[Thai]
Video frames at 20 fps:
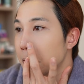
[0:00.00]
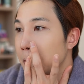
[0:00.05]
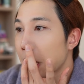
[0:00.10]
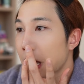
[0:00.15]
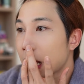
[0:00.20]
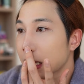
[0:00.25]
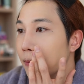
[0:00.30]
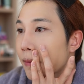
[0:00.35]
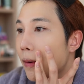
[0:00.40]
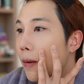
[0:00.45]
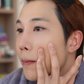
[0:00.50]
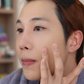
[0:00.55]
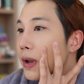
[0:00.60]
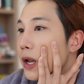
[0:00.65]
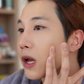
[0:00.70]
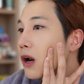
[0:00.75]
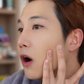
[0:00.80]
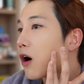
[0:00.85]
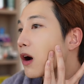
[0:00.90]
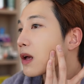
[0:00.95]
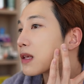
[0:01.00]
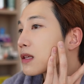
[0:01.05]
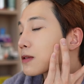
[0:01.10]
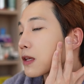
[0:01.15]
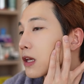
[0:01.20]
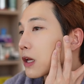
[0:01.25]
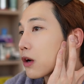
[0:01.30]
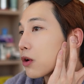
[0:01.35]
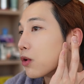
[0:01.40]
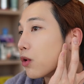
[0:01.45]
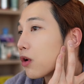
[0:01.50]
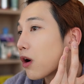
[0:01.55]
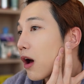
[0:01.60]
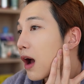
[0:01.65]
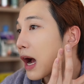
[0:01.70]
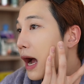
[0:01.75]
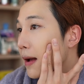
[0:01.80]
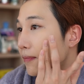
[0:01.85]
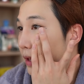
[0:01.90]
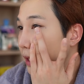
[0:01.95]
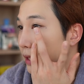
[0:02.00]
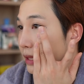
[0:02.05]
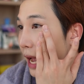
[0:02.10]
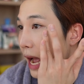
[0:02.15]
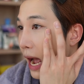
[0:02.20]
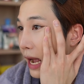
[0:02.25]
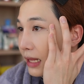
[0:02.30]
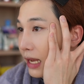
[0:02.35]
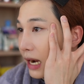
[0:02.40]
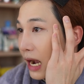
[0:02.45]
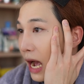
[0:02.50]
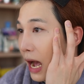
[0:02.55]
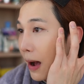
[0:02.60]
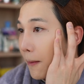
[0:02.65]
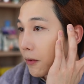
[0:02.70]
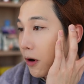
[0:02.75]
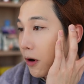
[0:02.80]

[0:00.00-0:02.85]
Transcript: คือการที่แบบว่ามีรอยสิวรอยคำใต้ตาเนี่ยครับ